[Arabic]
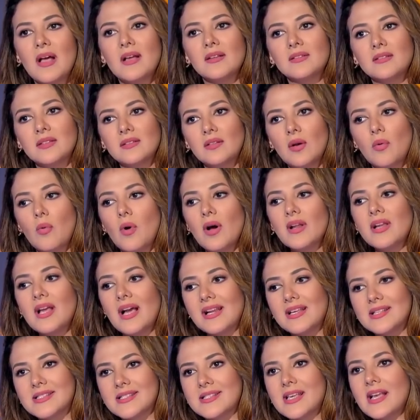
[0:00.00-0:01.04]
بقى تدوري
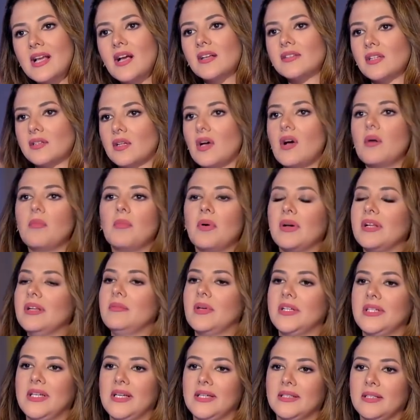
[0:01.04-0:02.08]
على ازاي هتتقبلي
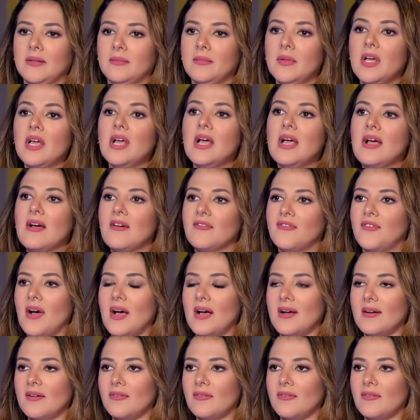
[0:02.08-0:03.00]
البني ادم ف...